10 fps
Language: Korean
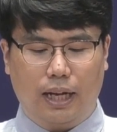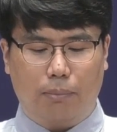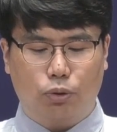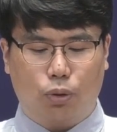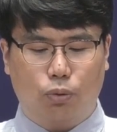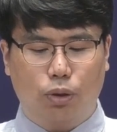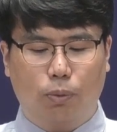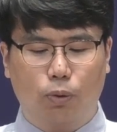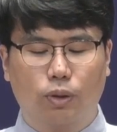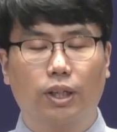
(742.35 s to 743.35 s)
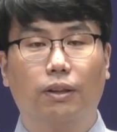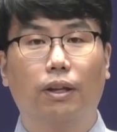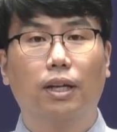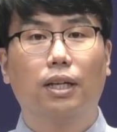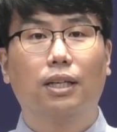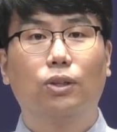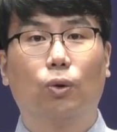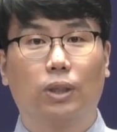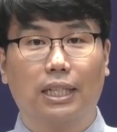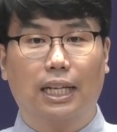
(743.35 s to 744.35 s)
아무쪼록 우리 모두는
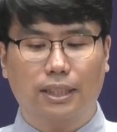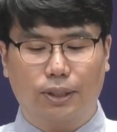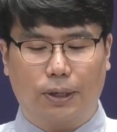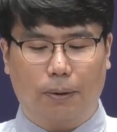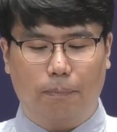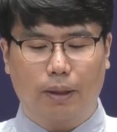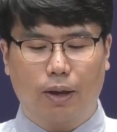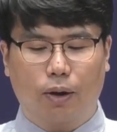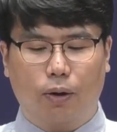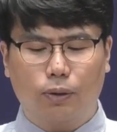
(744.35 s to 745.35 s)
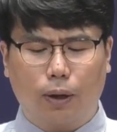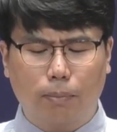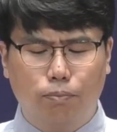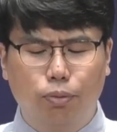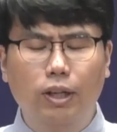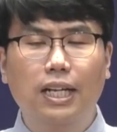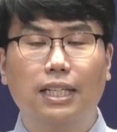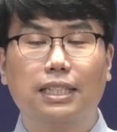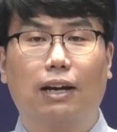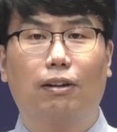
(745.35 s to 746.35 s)
요나단처럼 어떠한
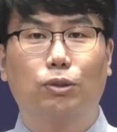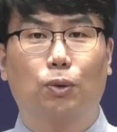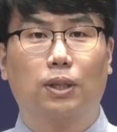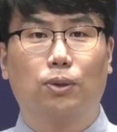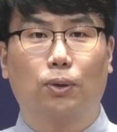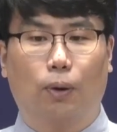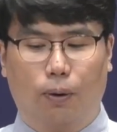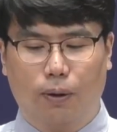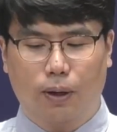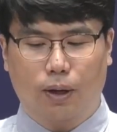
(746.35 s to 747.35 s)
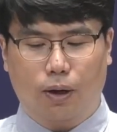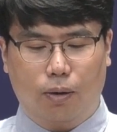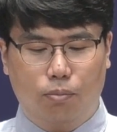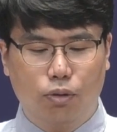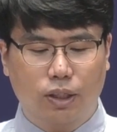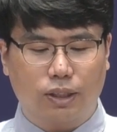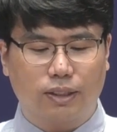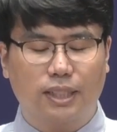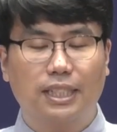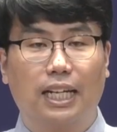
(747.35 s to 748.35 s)
불리한 상황 속에서도 어,
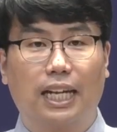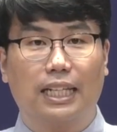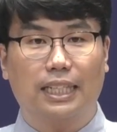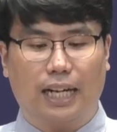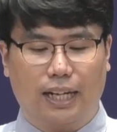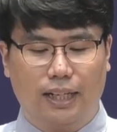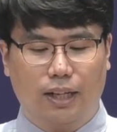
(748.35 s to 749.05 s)
물러서는 신앙이 아니라